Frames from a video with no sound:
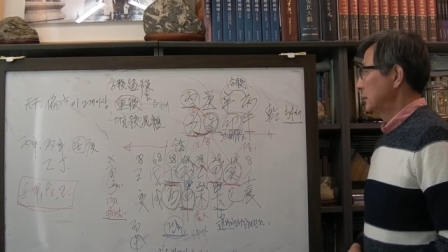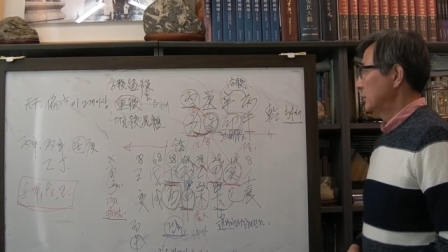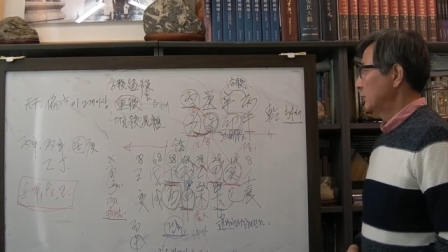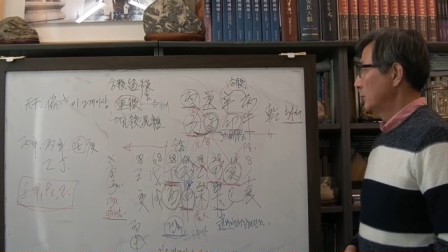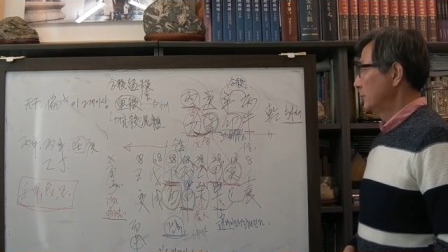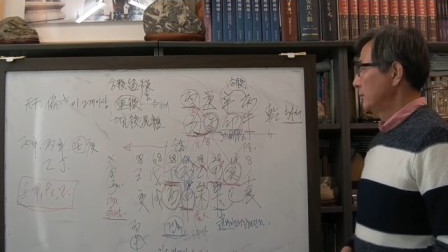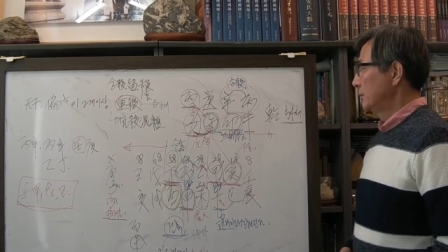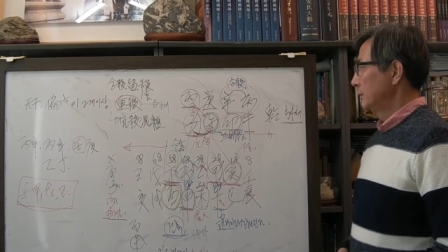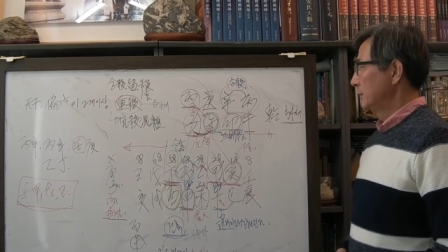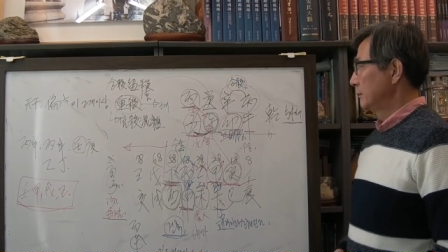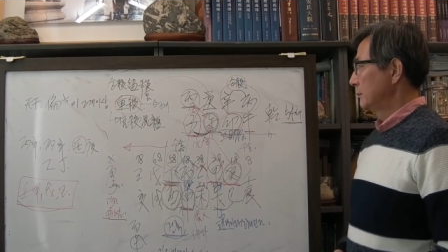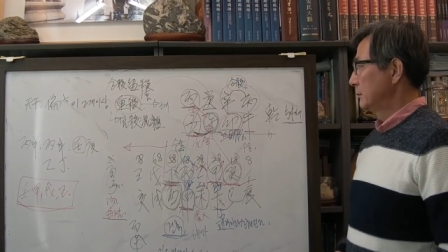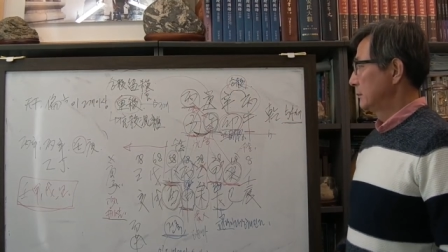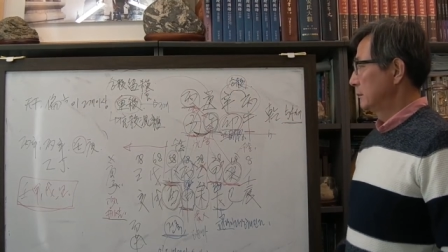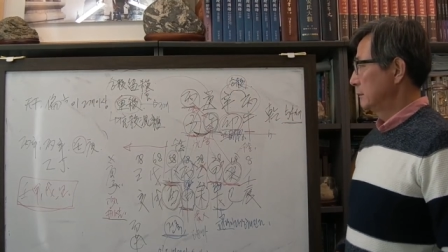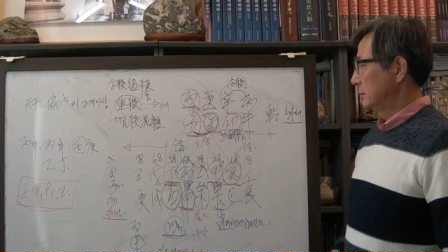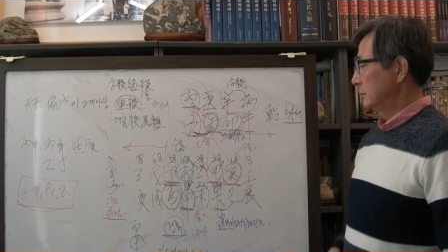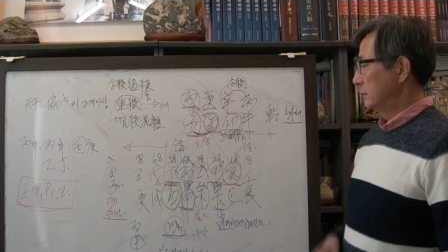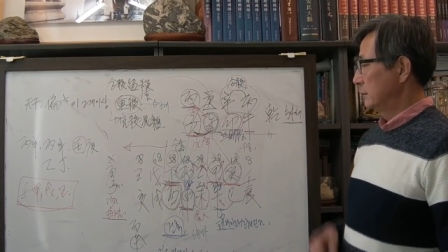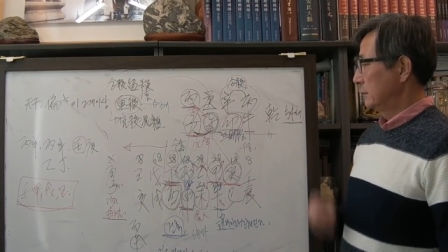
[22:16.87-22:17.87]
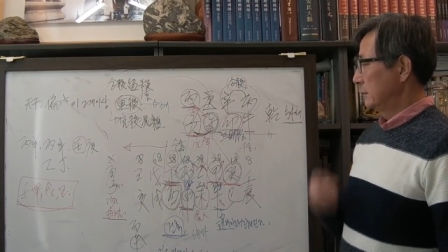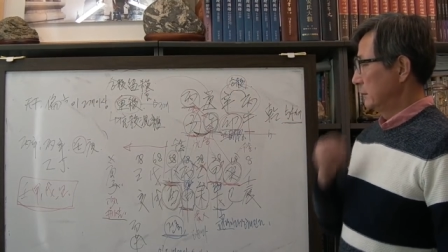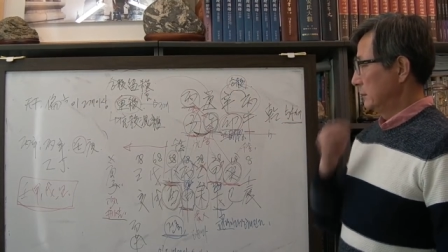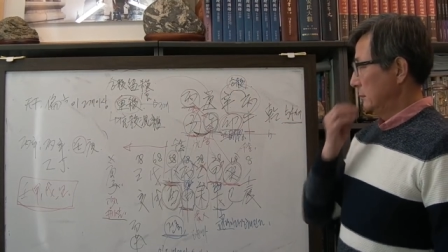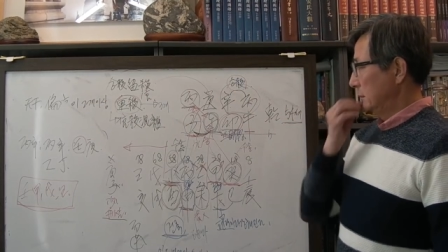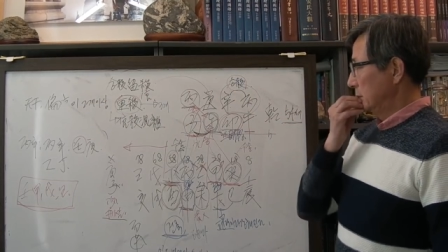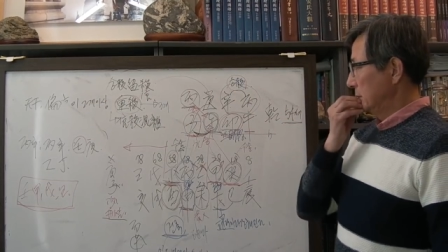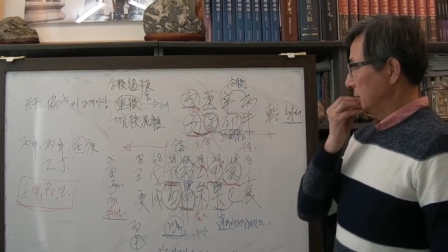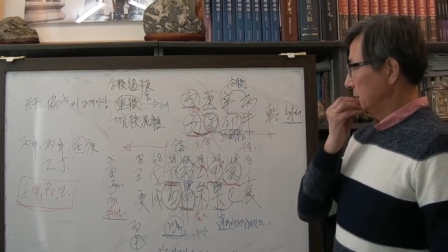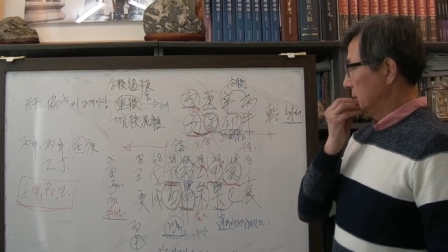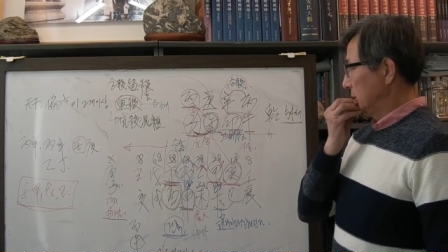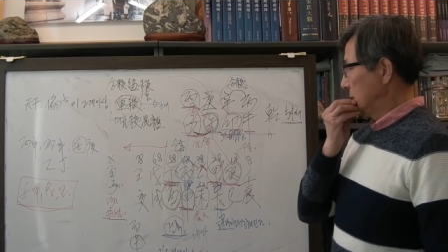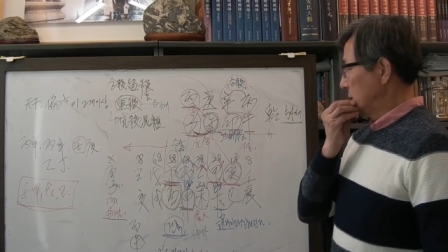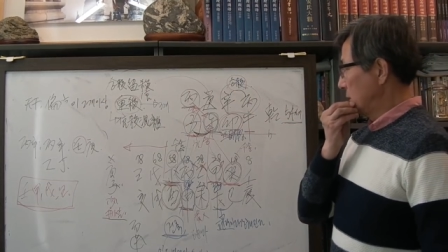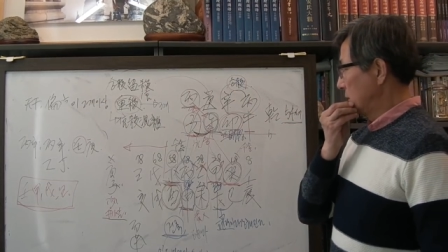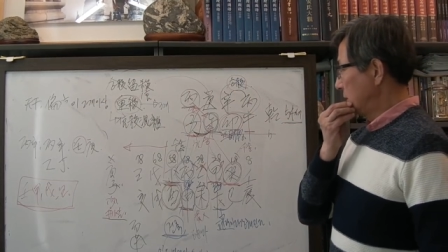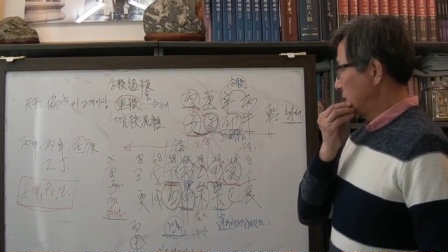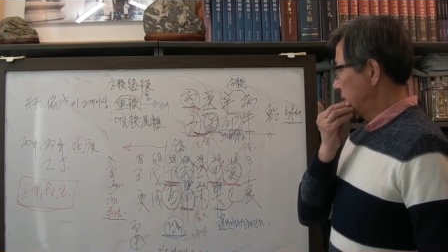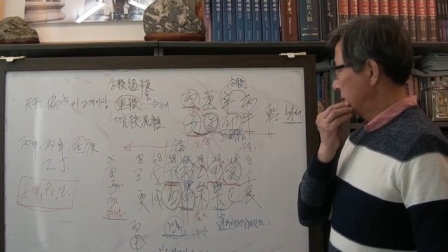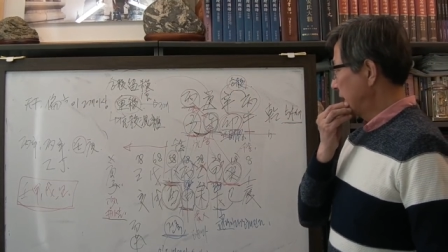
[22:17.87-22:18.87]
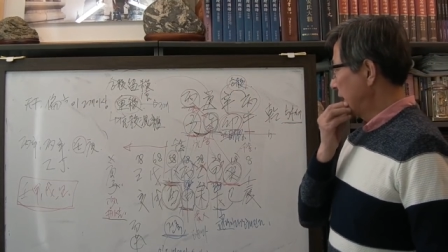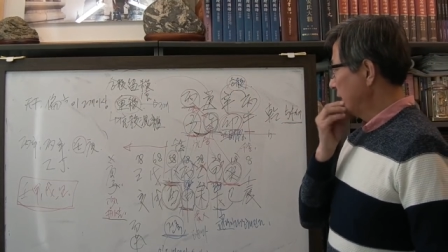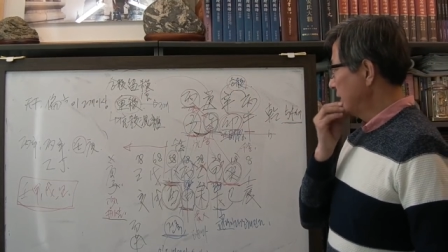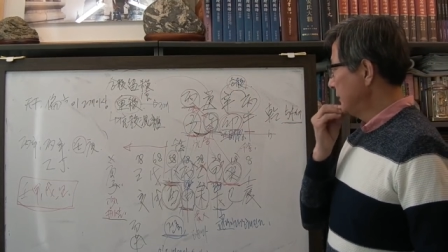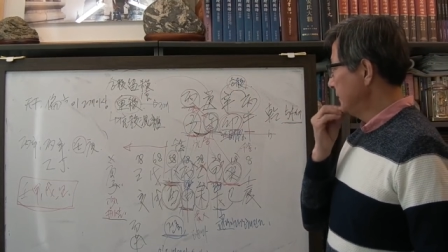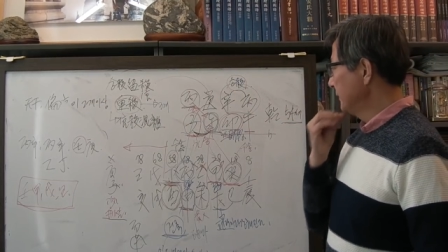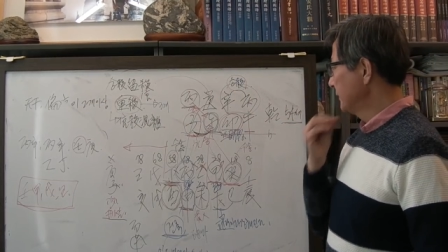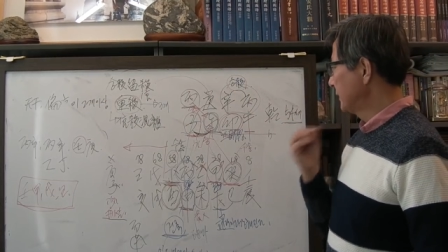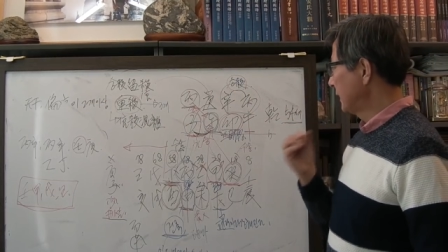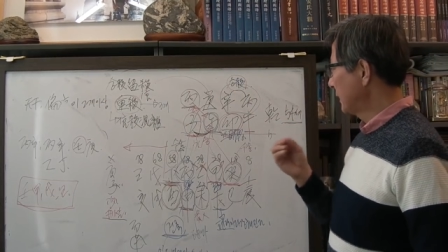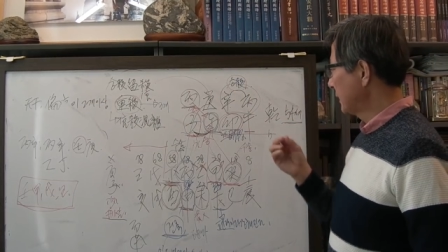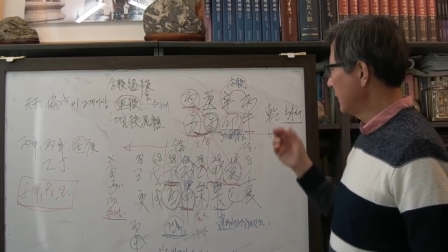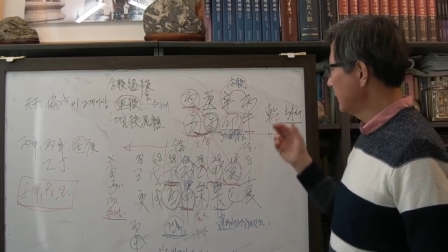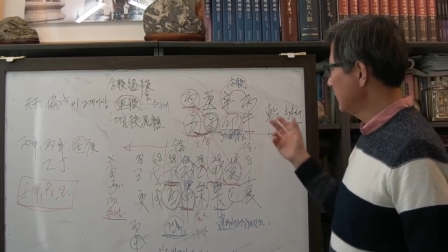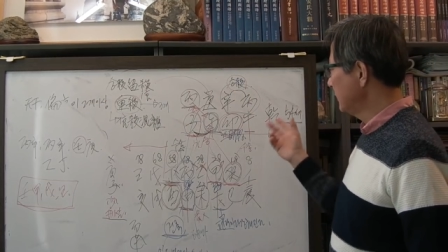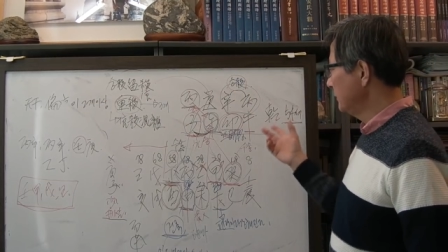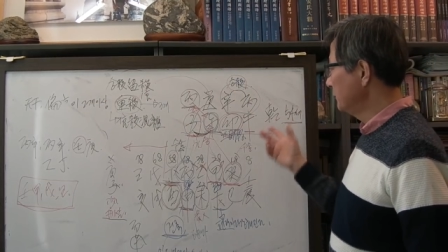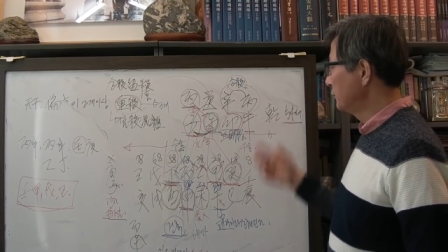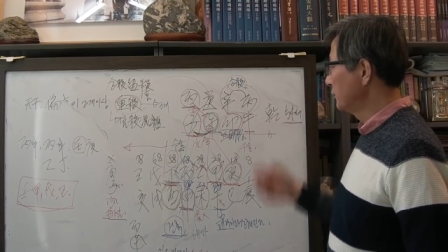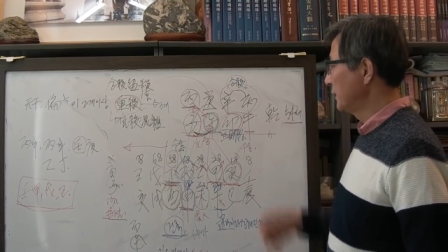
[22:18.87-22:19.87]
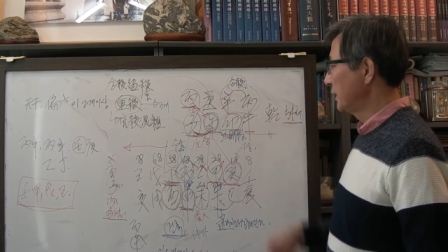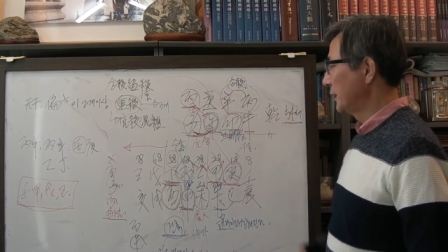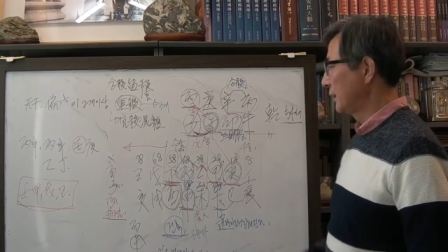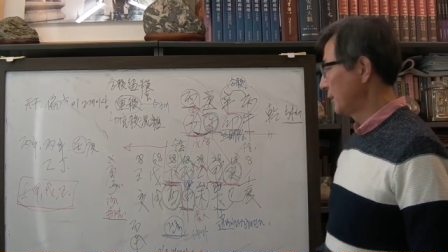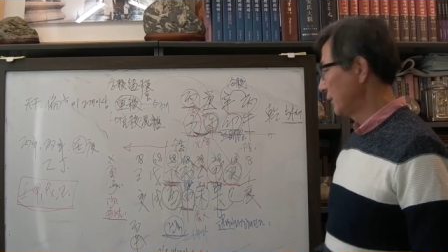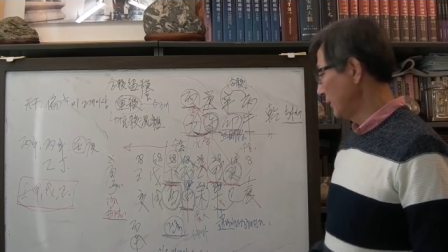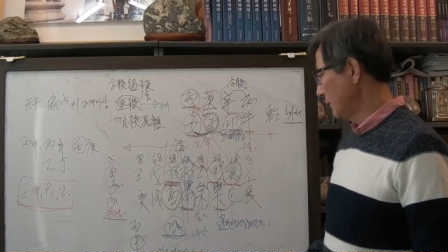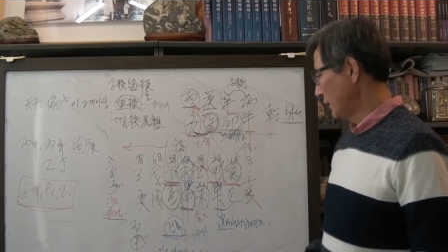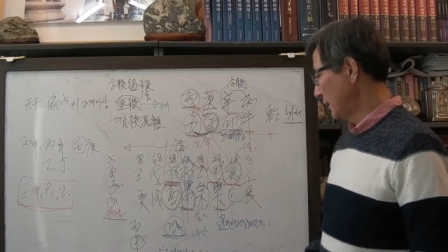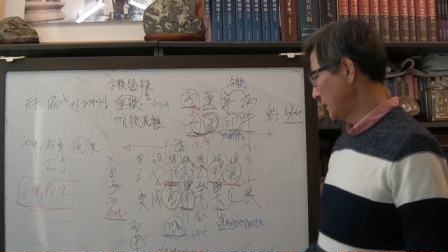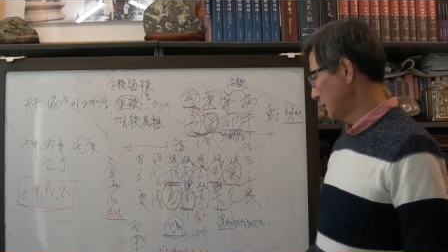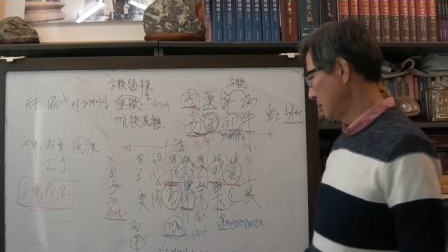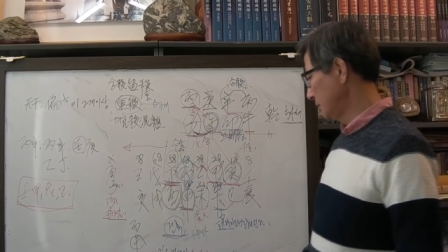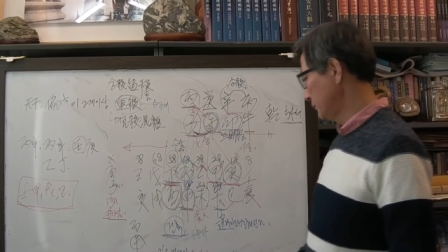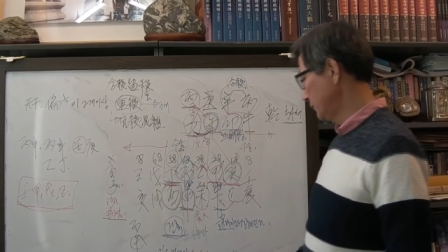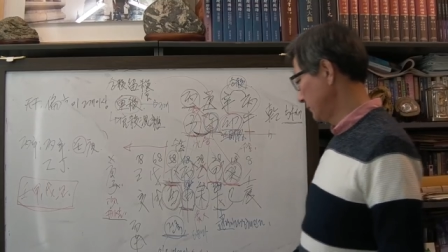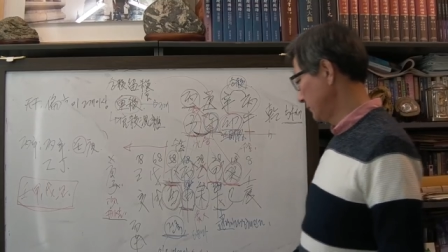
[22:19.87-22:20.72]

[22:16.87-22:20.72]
좀좀 아, 좀 타신을 잘 하실 분이에요. 하실